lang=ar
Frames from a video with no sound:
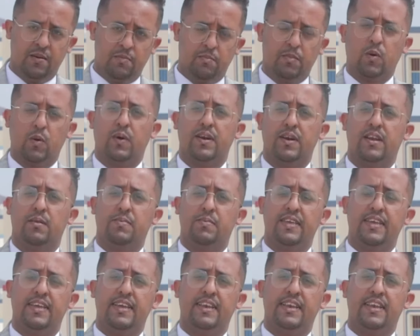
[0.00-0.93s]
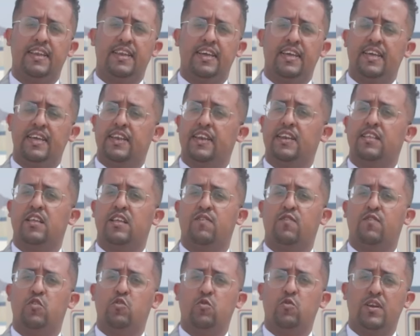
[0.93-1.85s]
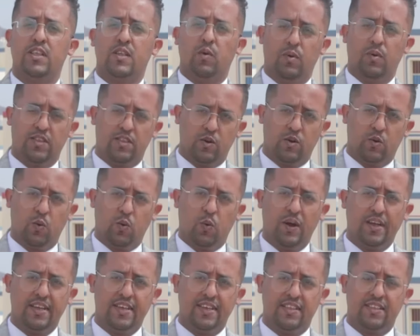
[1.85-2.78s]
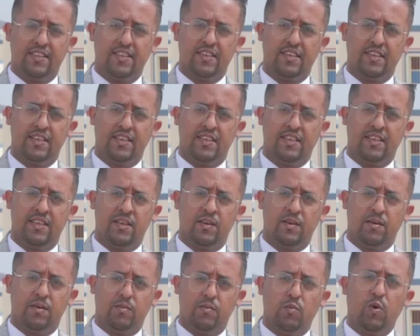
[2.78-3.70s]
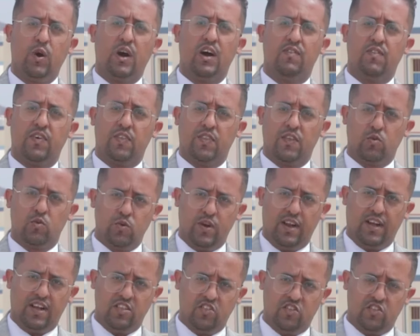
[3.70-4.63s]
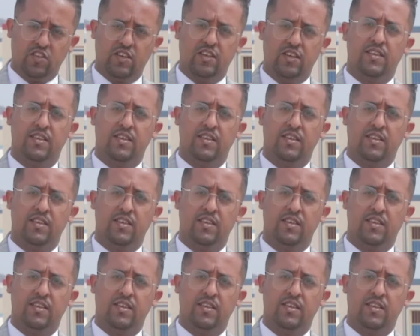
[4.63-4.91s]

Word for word: مروى النبيل لتلفزيون دولة الكويت محافظة لحج